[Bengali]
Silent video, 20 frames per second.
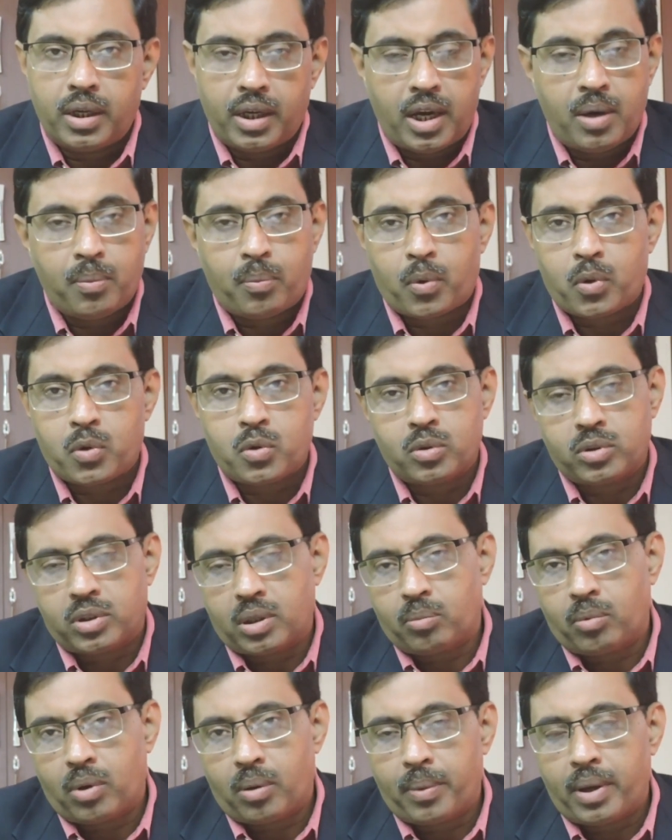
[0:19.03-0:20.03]
এই প্রশ্ন
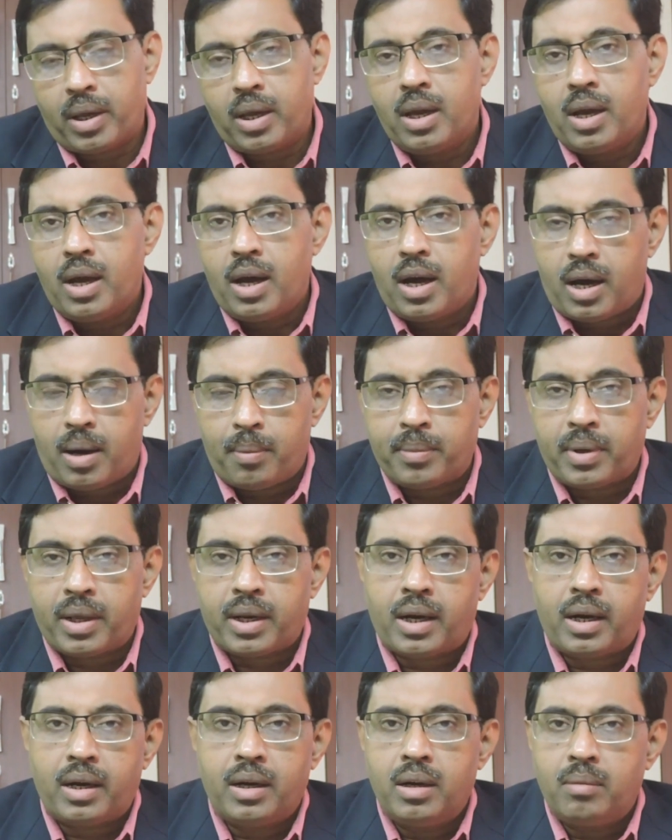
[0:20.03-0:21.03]
উত্তর পর্বে
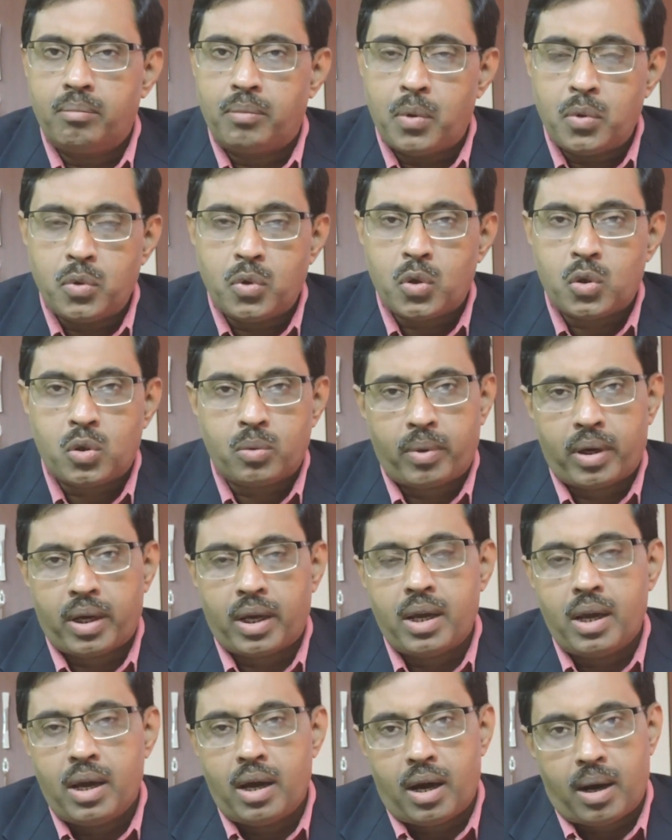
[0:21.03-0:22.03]
আপনারা বিভিন্ন সময়ে
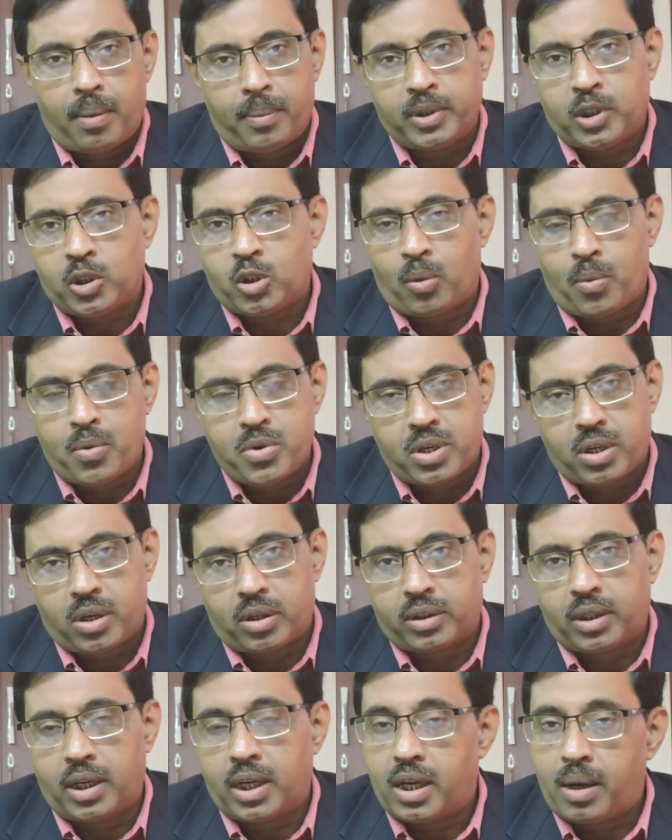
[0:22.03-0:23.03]
আপনাদের সমস্যার
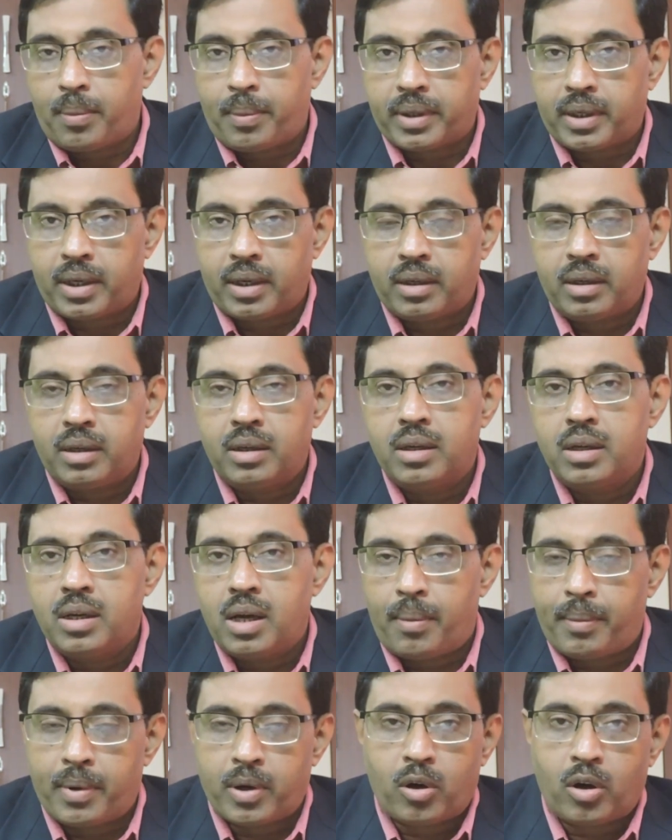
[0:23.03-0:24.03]
কথা লিখে পাঠান
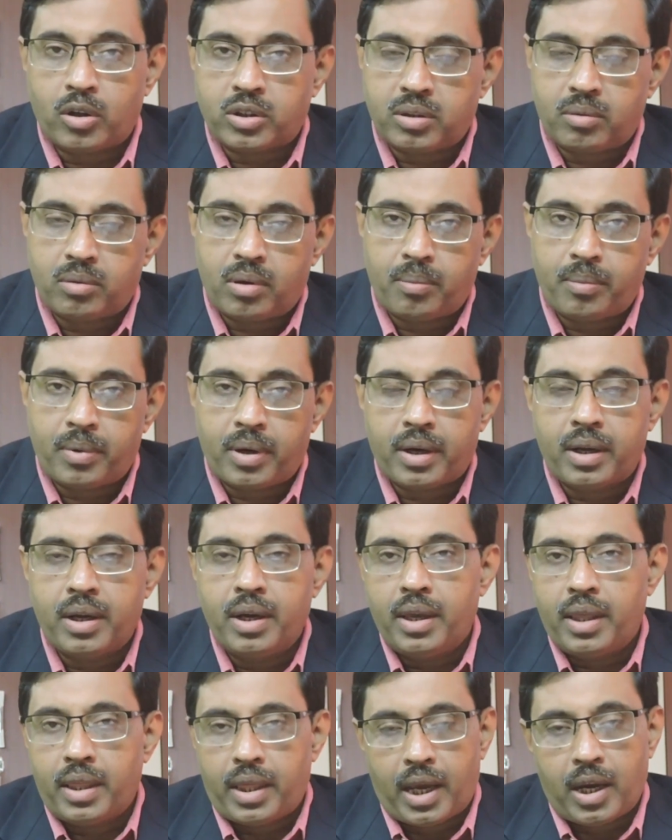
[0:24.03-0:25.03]
আমার হোয়াটসঅ্যাপ নাম্বার
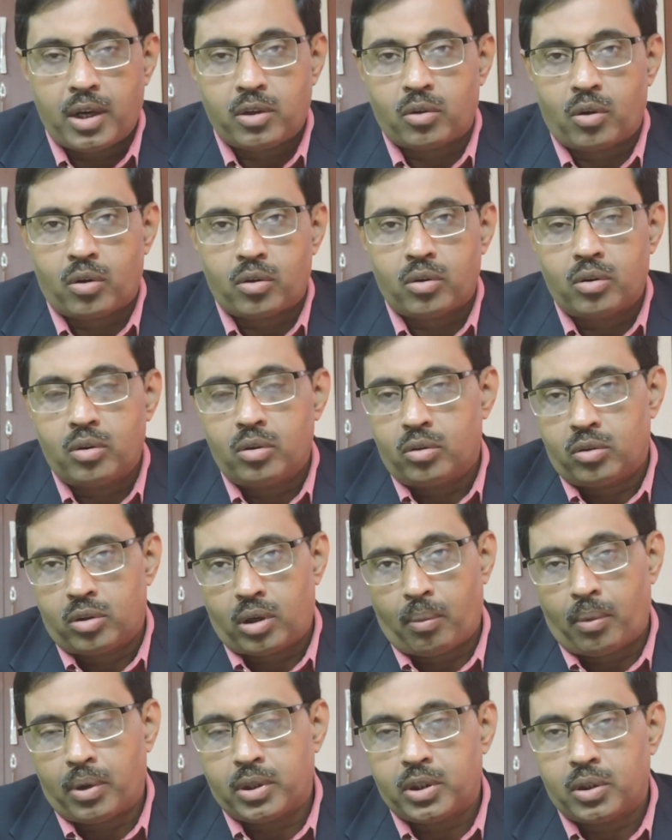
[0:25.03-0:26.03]
এইট ওয়ান
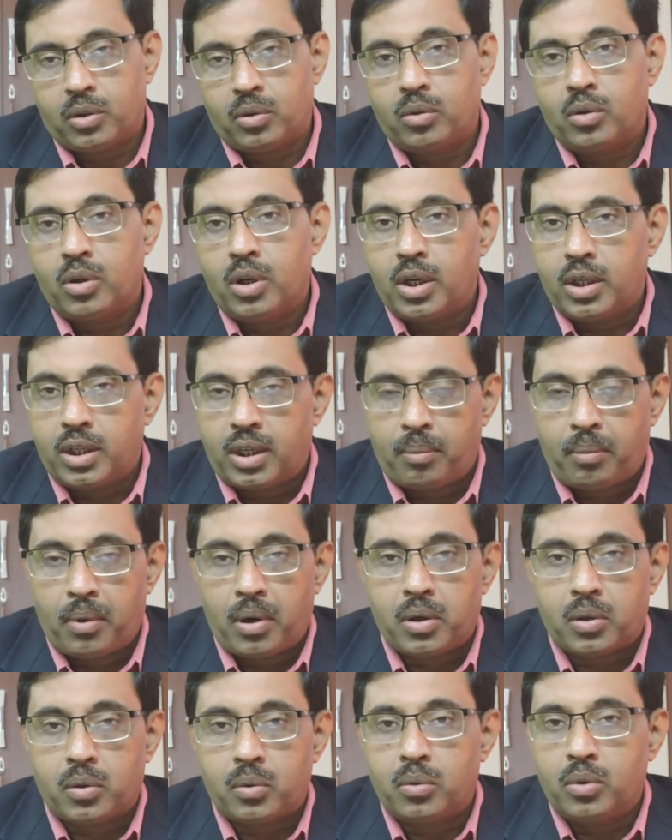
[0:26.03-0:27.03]
ডাবল জিরো
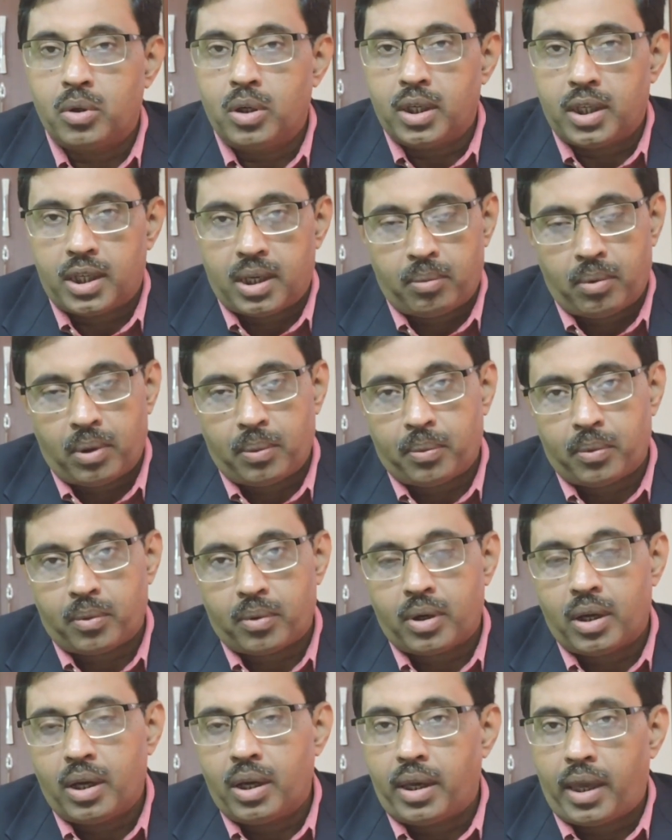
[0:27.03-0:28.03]
ট্রিপল টু ট্রিপল
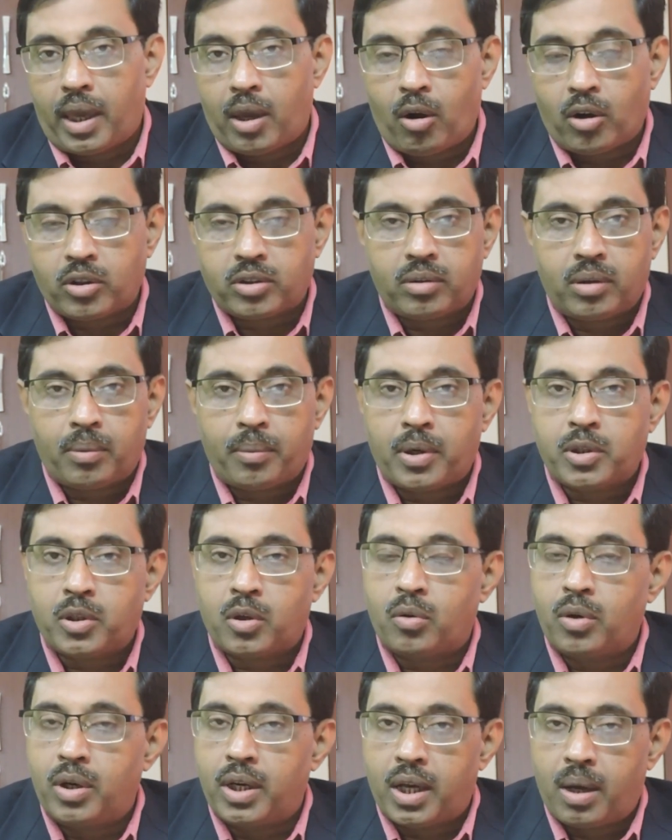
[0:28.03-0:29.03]
ফোর এই হোয়াটসঅ্যাপ নাম্বারে
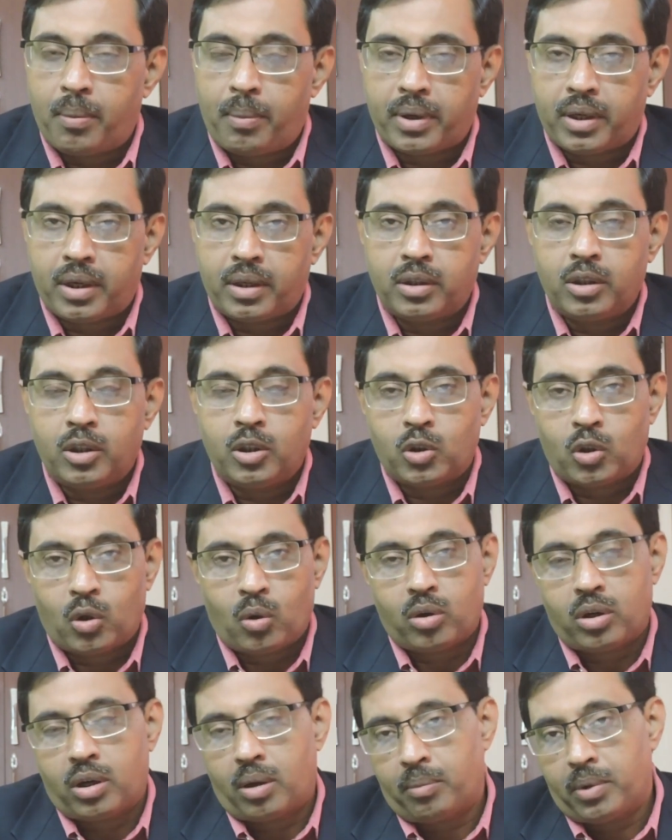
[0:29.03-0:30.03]
যখন লিখে পাঠান
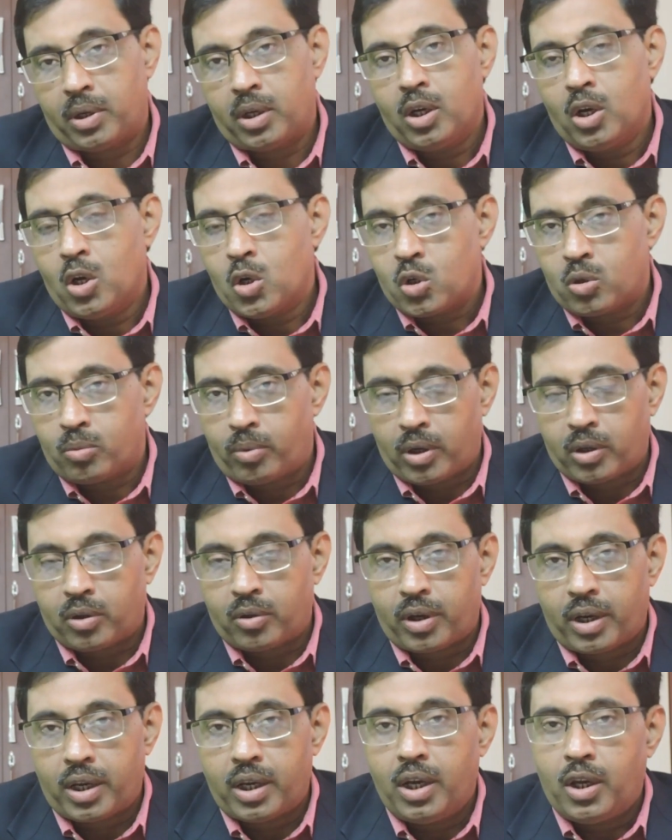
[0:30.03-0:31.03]
তখন আমি সময়
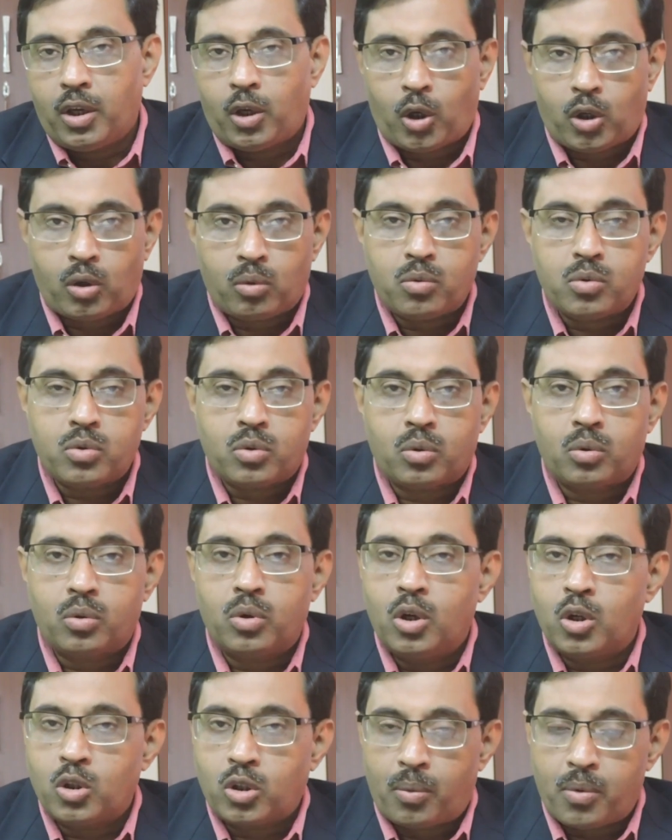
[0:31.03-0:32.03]
করে সে সমস্ত
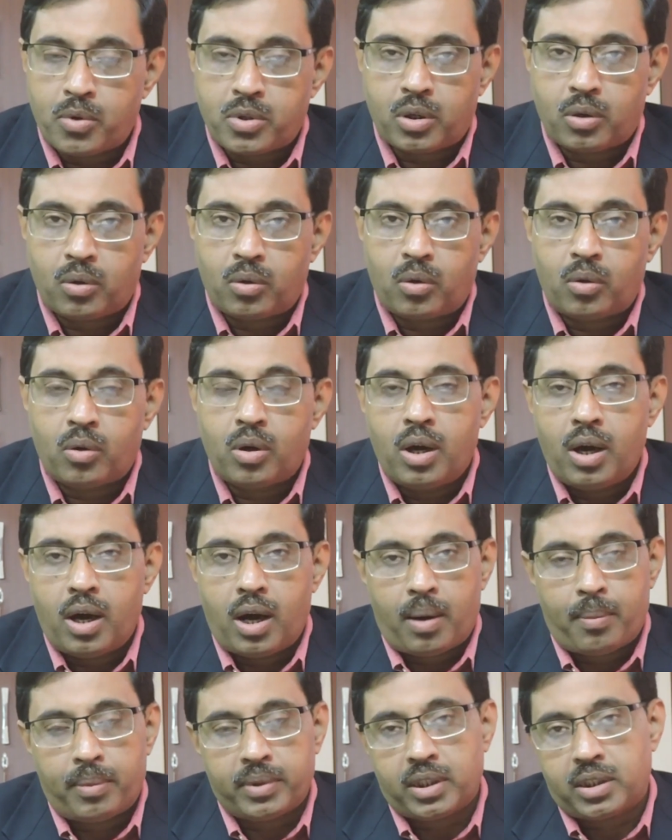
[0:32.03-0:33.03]
সমস্যাগুলো
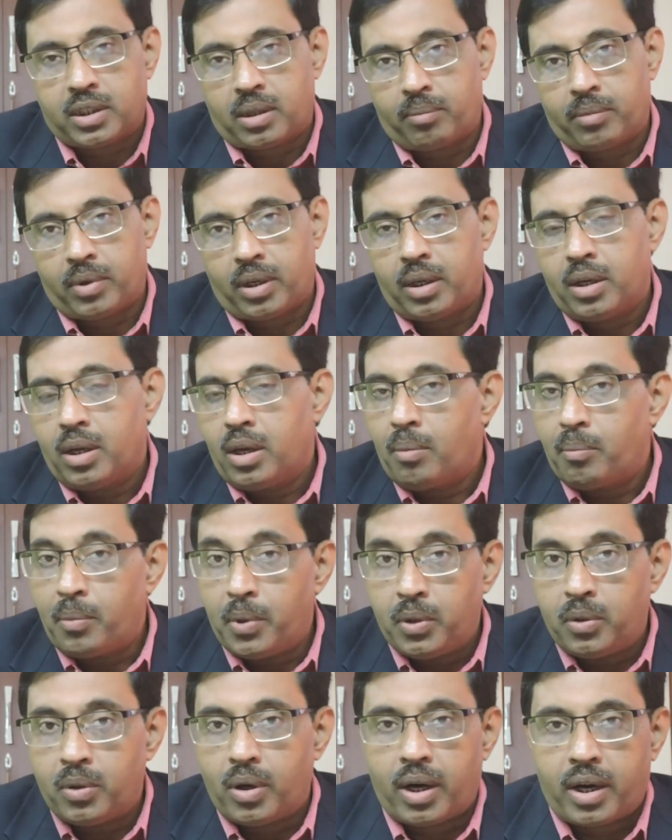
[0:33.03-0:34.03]
আপনাদের সামনে
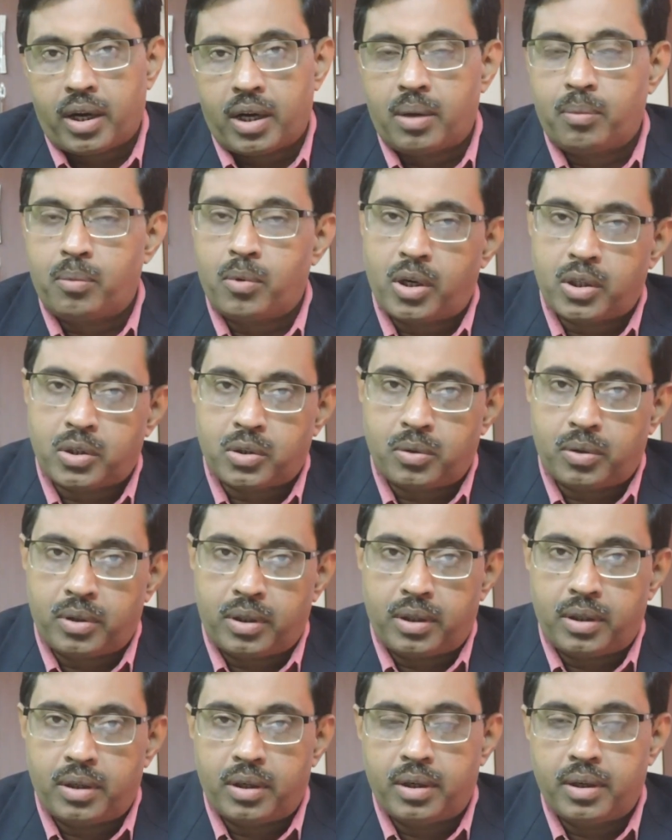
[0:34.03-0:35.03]
ভিডিও আকারে প্রকাশ
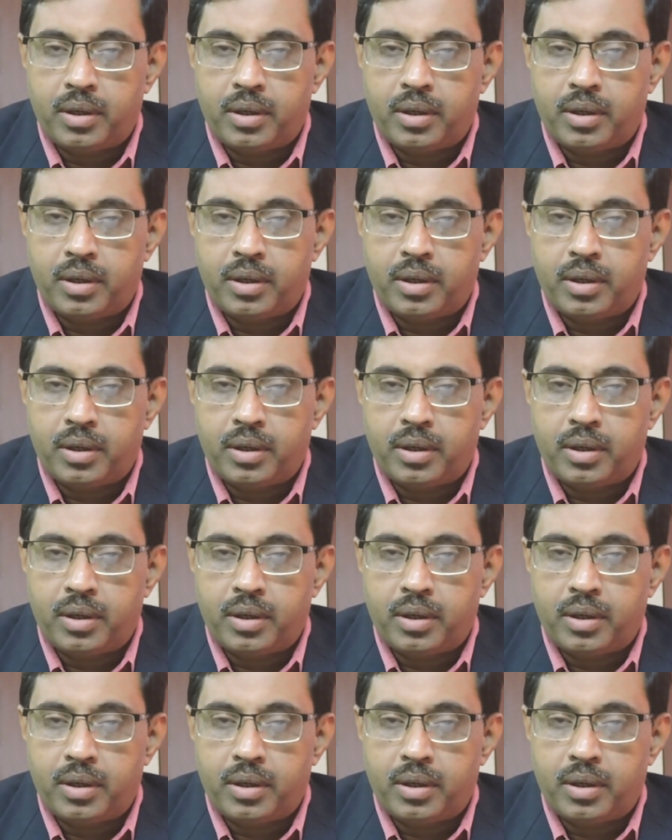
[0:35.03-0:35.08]
করি